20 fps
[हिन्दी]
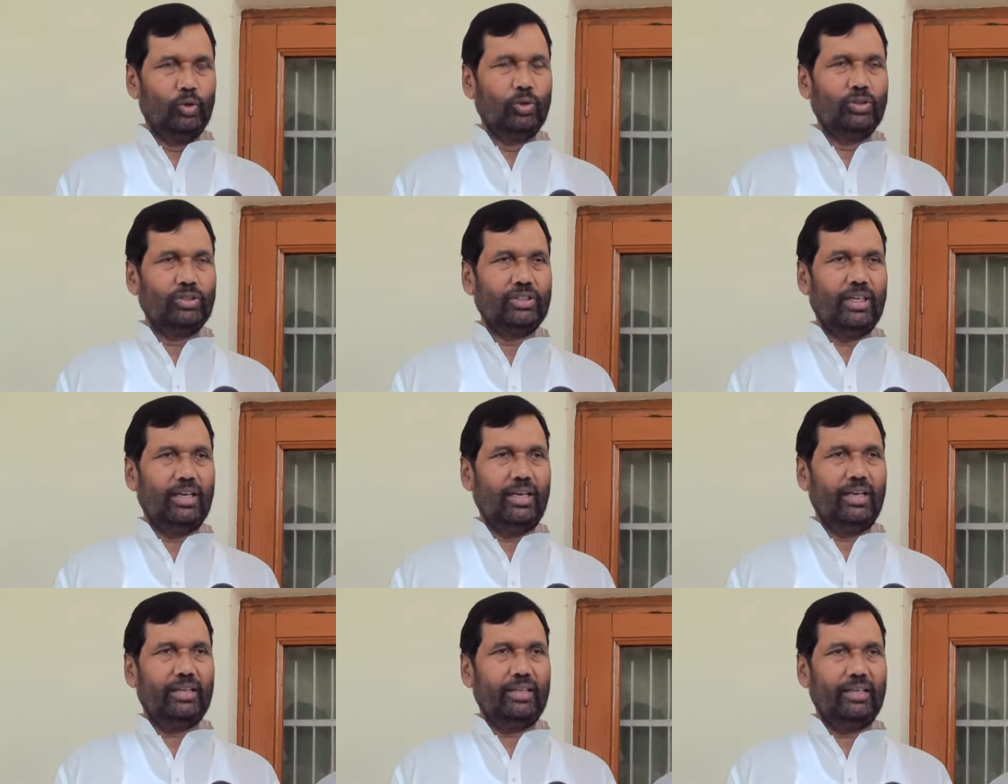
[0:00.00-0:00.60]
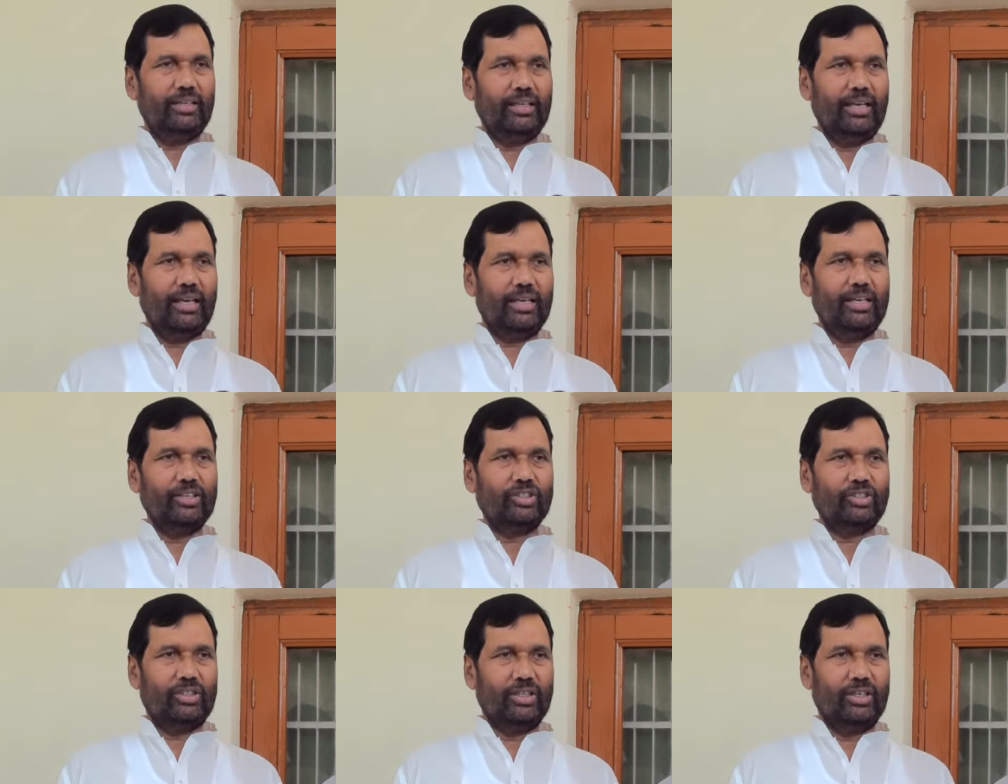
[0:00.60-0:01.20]
जून से लेकर के
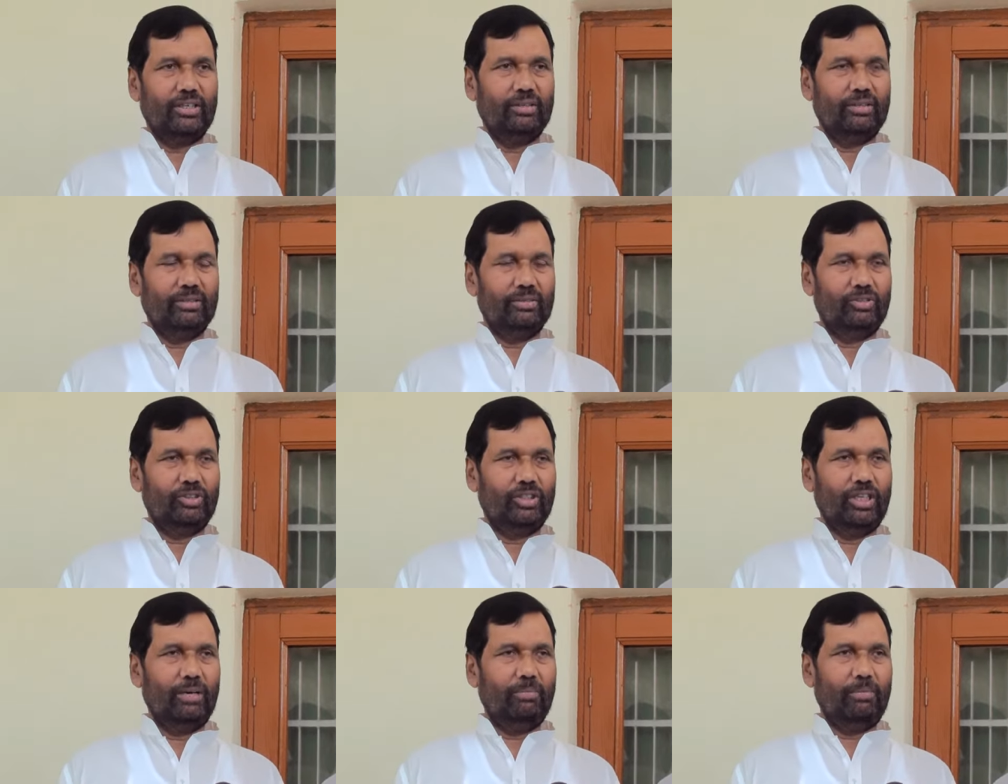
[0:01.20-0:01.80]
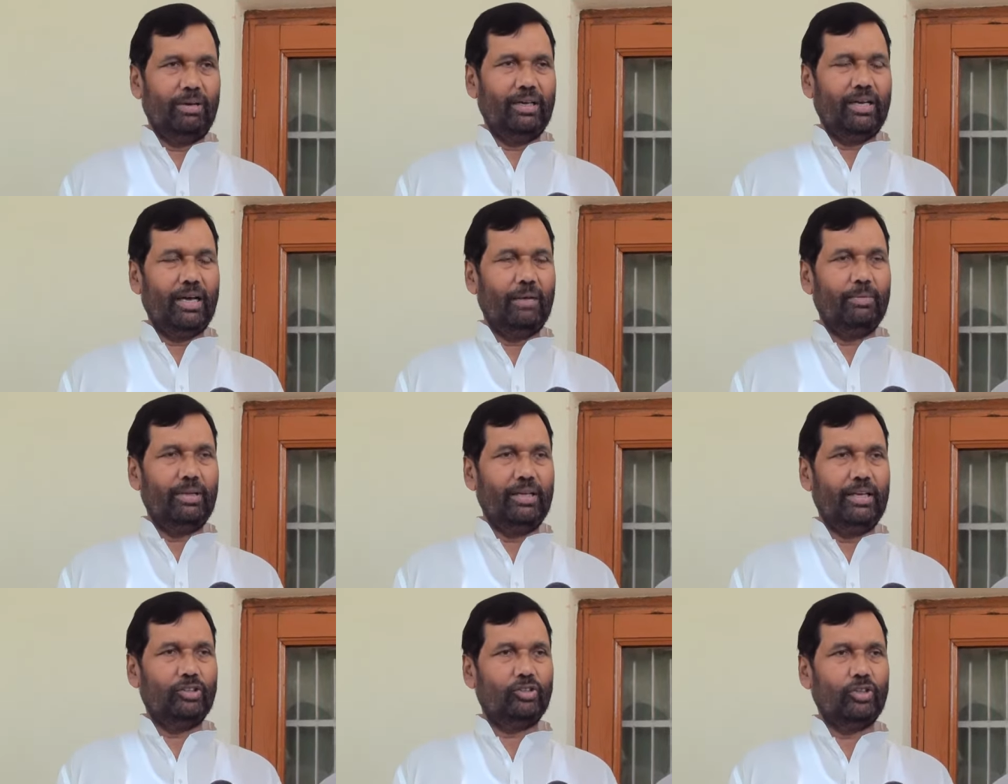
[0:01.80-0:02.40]
अगस्त तीन महीना
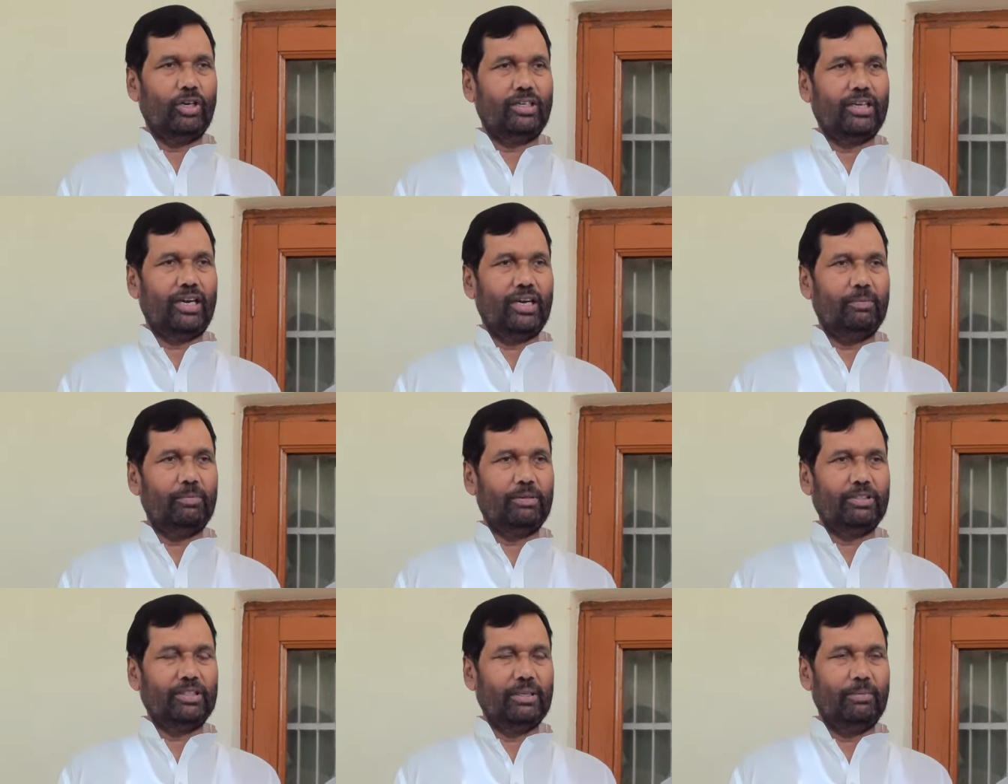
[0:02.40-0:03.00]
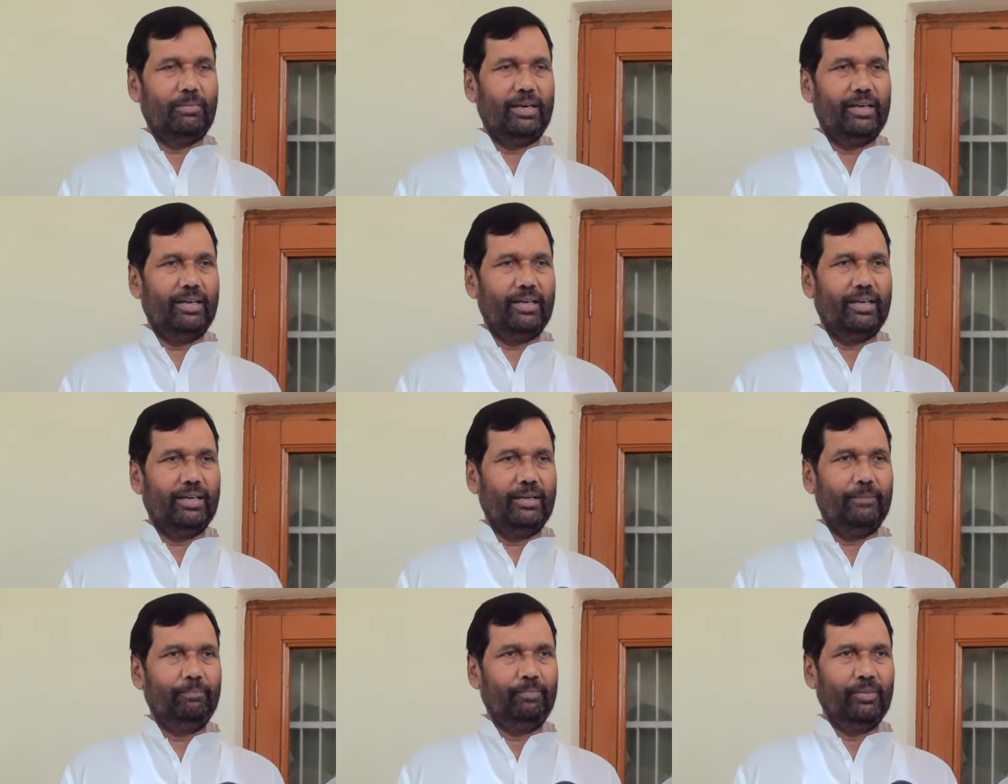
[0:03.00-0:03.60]
में एक बच्चे मारे
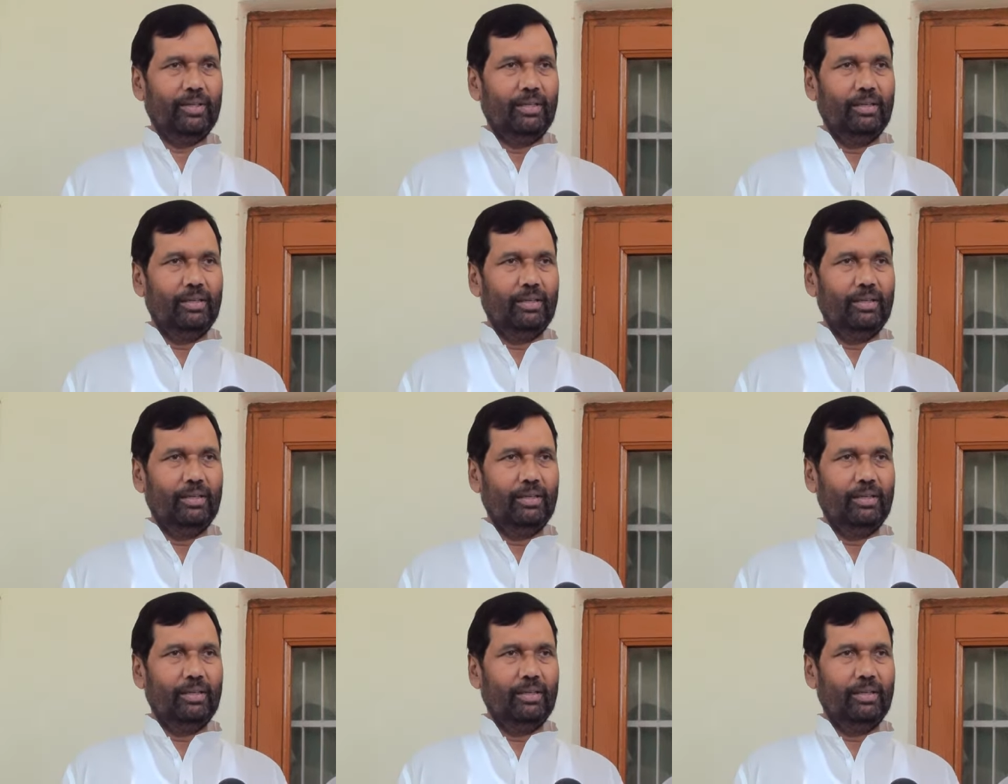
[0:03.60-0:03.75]
गए